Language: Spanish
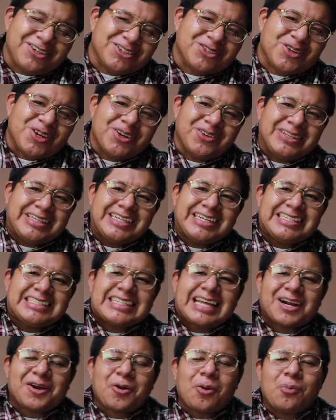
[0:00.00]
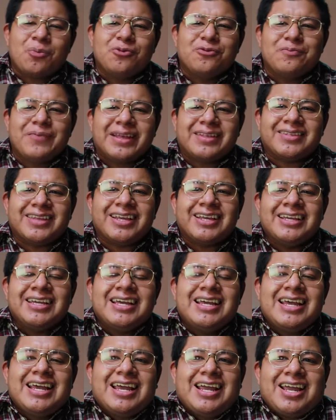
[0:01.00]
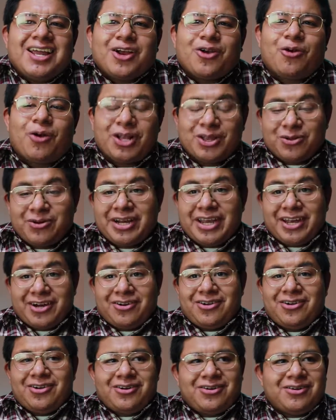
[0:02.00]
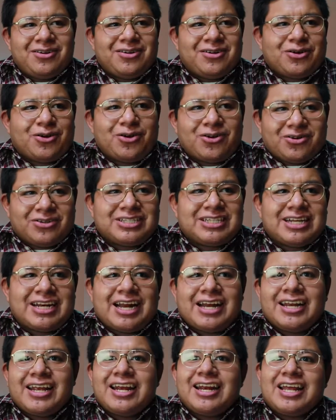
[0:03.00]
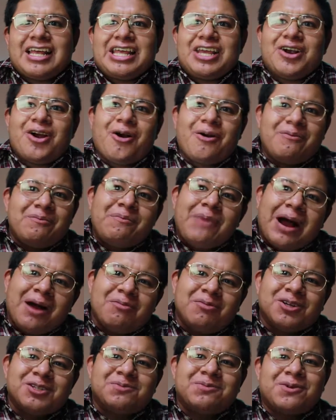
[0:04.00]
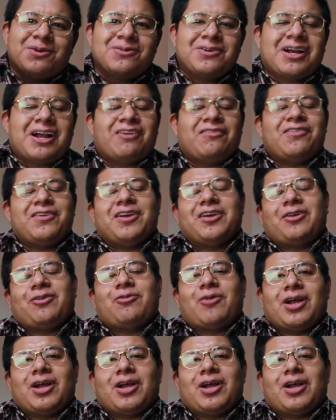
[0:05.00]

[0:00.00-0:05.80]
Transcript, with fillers: yo suelo utilizar comúnmente. Cuando quiero conocer a alguien, le digo, vamos por un café.